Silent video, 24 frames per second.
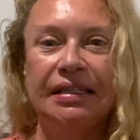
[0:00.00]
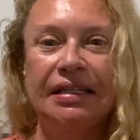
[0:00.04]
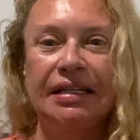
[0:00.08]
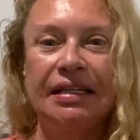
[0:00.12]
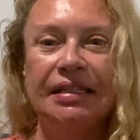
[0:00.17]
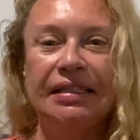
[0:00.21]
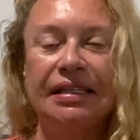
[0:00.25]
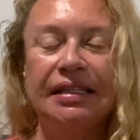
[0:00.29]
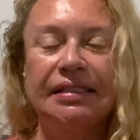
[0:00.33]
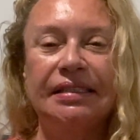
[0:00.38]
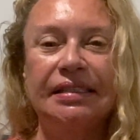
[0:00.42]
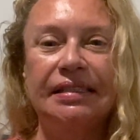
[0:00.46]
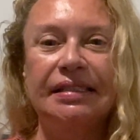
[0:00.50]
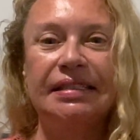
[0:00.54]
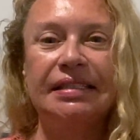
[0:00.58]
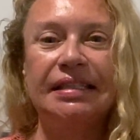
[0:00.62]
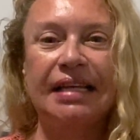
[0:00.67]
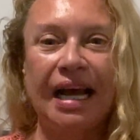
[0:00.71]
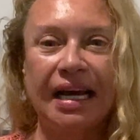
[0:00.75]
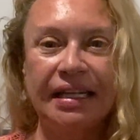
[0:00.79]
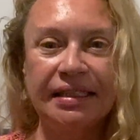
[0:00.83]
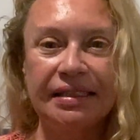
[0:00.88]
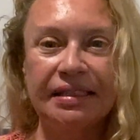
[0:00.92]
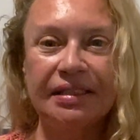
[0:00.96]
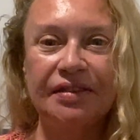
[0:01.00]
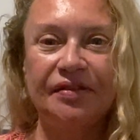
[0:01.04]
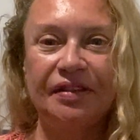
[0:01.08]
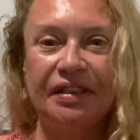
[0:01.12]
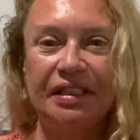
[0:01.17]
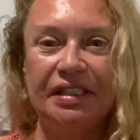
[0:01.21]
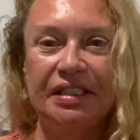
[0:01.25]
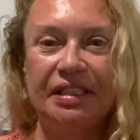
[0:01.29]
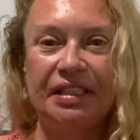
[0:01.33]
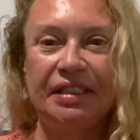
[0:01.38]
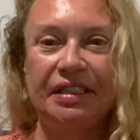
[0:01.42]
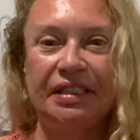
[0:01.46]
dass es ganz
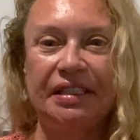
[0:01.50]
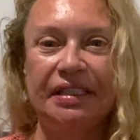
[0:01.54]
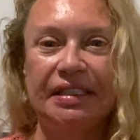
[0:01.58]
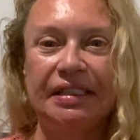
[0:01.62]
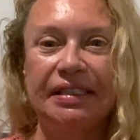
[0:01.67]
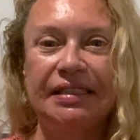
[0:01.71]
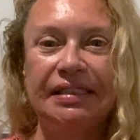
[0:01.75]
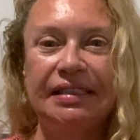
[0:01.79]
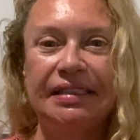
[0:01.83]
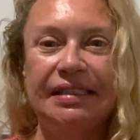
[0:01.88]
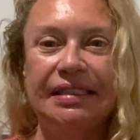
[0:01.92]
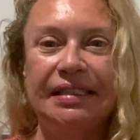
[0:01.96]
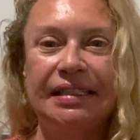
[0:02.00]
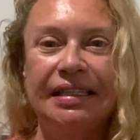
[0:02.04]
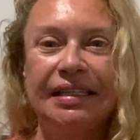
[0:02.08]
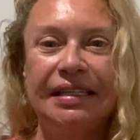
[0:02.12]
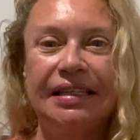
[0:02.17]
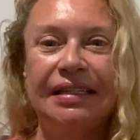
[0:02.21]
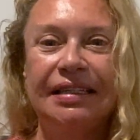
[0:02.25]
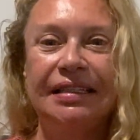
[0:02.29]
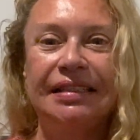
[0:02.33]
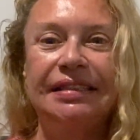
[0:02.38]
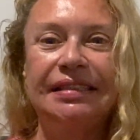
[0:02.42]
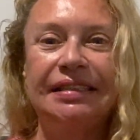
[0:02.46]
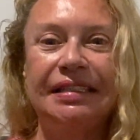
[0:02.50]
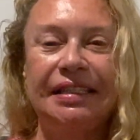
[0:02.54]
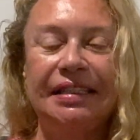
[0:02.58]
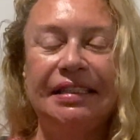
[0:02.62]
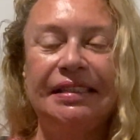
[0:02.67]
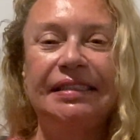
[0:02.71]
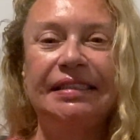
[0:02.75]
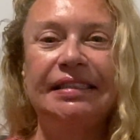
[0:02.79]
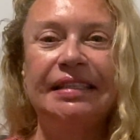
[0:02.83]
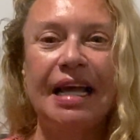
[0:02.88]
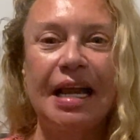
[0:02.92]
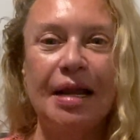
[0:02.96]
wichtig ist, sich
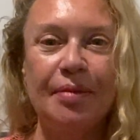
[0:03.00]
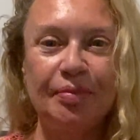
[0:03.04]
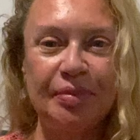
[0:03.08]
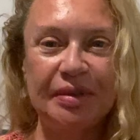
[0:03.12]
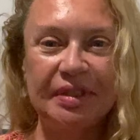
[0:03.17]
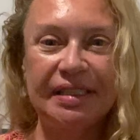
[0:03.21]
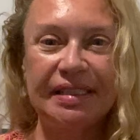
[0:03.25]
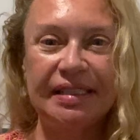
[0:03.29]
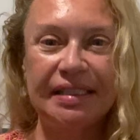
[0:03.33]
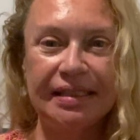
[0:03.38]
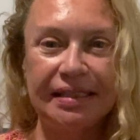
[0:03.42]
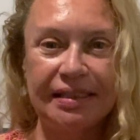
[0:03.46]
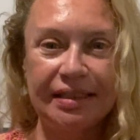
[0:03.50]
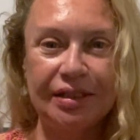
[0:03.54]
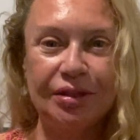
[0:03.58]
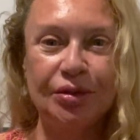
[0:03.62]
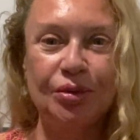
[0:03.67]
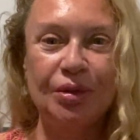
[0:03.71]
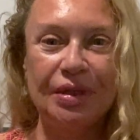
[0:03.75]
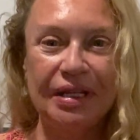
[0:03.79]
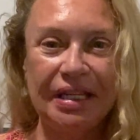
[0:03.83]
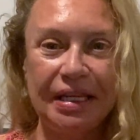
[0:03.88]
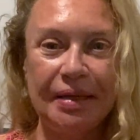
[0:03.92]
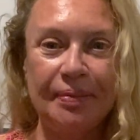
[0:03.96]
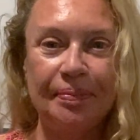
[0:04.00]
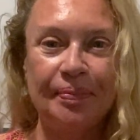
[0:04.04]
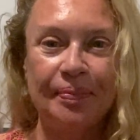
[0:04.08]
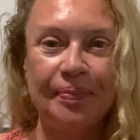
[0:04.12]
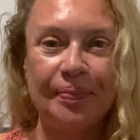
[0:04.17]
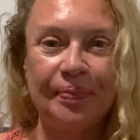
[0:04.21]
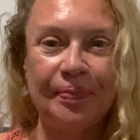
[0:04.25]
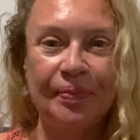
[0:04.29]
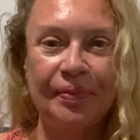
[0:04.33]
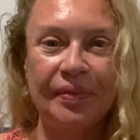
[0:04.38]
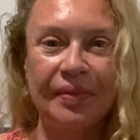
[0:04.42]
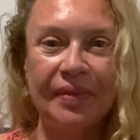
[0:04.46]
selbst zu
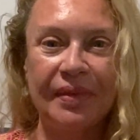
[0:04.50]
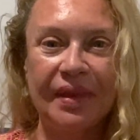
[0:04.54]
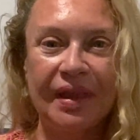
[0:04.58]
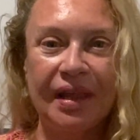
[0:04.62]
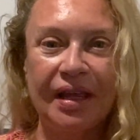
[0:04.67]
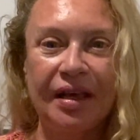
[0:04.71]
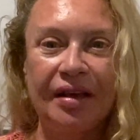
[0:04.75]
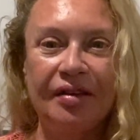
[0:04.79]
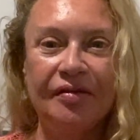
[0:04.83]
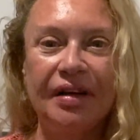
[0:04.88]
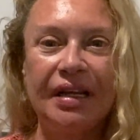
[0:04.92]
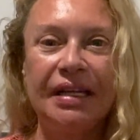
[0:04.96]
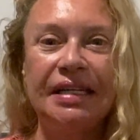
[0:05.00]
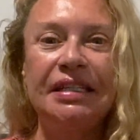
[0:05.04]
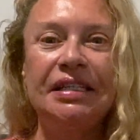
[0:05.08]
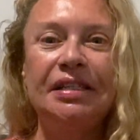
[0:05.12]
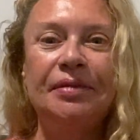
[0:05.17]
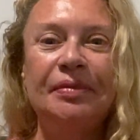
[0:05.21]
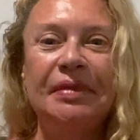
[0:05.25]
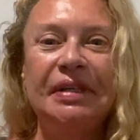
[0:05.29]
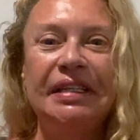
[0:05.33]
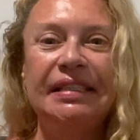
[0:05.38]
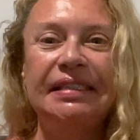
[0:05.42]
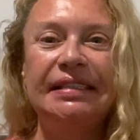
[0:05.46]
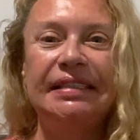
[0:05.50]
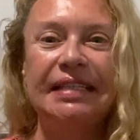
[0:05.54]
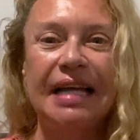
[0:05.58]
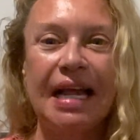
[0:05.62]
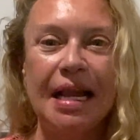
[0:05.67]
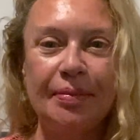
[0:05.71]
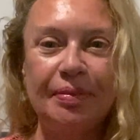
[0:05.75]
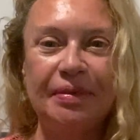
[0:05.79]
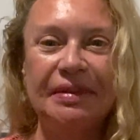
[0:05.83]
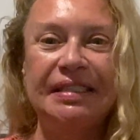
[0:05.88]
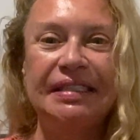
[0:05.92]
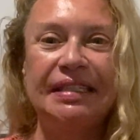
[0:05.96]
lieben. Wenn ich mich
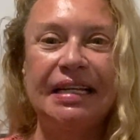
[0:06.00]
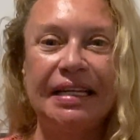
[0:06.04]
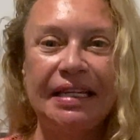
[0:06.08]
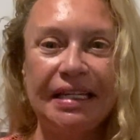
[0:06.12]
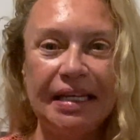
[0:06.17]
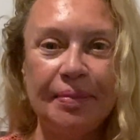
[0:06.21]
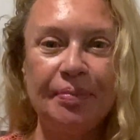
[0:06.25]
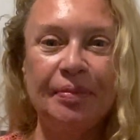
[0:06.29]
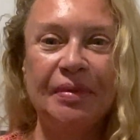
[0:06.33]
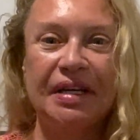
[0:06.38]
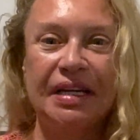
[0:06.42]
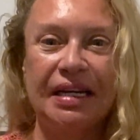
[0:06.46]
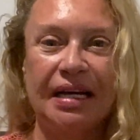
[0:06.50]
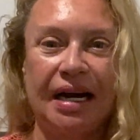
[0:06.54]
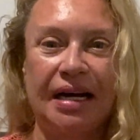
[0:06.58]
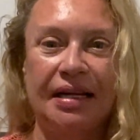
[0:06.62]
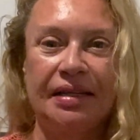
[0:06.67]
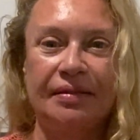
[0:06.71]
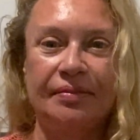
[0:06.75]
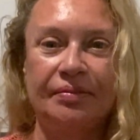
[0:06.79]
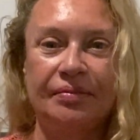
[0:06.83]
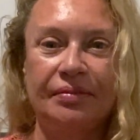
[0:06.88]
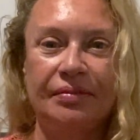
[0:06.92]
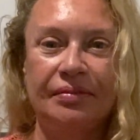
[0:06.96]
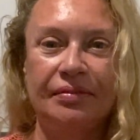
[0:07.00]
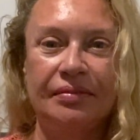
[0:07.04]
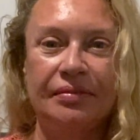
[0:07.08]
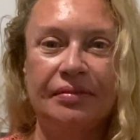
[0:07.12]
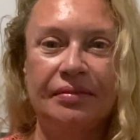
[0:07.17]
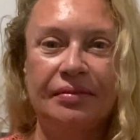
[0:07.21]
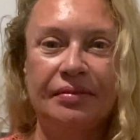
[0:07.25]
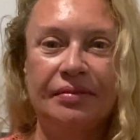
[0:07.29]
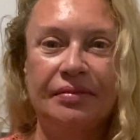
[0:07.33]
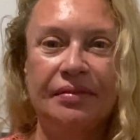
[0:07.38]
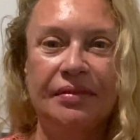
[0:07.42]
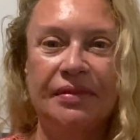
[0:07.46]
selbst lieben kann,
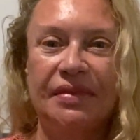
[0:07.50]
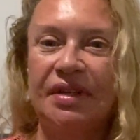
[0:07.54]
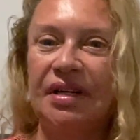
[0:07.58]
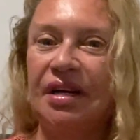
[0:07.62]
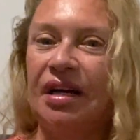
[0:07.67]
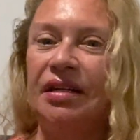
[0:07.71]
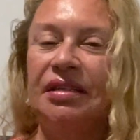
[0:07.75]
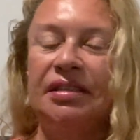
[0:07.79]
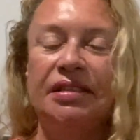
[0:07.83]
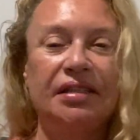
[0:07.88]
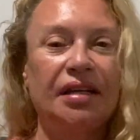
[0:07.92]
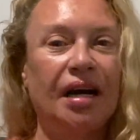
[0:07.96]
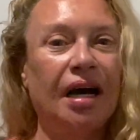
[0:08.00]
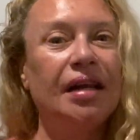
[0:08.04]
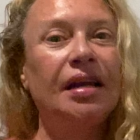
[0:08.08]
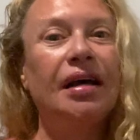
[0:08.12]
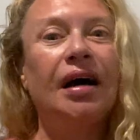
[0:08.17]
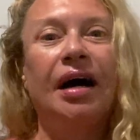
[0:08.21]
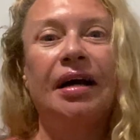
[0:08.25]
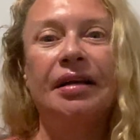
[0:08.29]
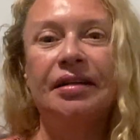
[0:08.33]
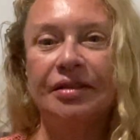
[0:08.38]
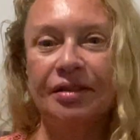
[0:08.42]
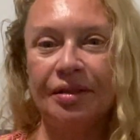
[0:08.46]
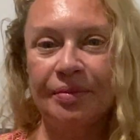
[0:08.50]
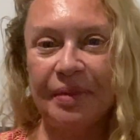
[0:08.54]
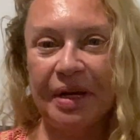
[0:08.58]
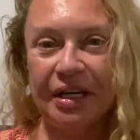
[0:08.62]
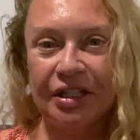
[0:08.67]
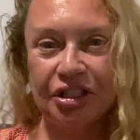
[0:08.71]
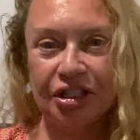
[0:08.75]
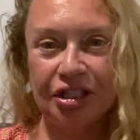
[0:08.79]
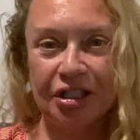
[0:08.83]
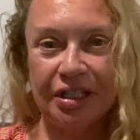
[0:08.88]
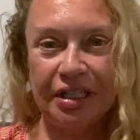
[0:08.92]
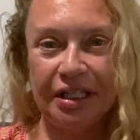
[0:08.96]
kann ich alle anderen
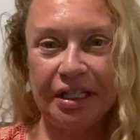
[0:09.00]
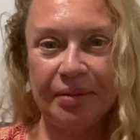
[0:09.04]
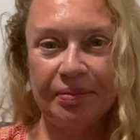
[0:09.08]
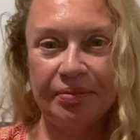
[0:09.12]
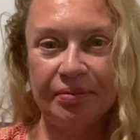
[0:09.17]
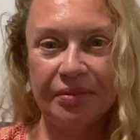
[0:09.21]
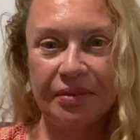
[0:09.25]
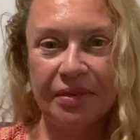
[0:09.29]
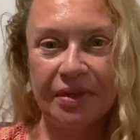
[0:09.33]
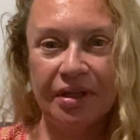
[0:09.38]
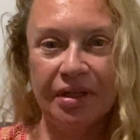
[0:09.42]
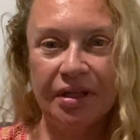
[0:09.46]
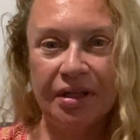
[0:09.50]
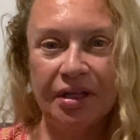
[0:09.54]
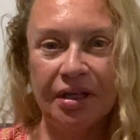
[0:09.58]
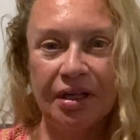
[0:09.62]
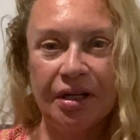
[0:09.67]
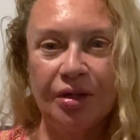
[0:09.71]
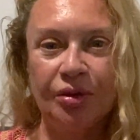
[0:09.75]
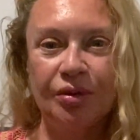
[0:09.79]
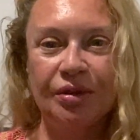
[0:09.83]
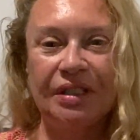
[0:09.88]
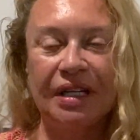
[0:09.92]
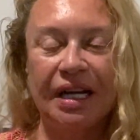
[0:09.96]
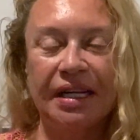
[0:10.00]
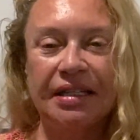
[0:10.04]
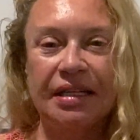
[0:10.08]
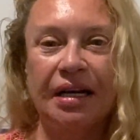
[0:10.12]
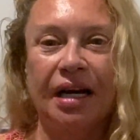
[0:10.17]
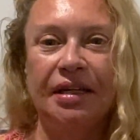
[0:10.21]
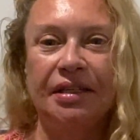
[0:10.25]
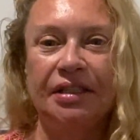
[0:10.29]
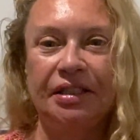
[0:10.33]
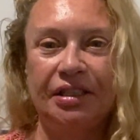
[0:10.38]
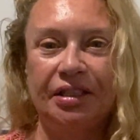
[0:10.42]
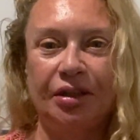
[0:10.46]
Menschen lieben und dann
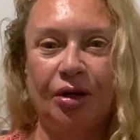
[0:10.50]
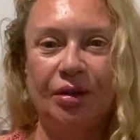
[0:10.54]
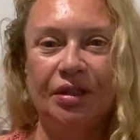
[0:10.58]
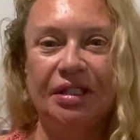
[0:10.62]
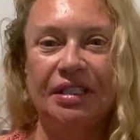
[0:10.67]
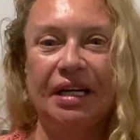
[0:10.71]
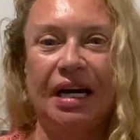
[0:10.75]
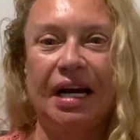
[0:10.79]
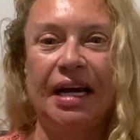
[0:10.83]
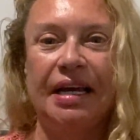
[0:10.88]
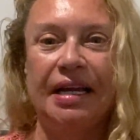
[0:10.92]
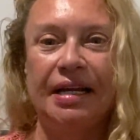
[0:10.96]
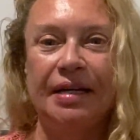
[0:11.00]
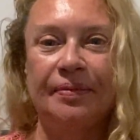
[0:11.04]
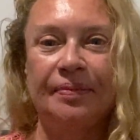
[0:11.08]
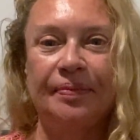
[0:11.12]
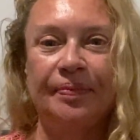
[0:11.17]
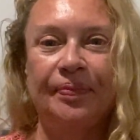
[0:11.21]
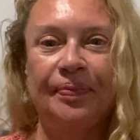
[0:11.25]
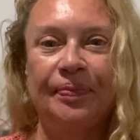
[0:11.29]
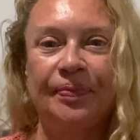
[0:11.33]
kann ich auch teilen.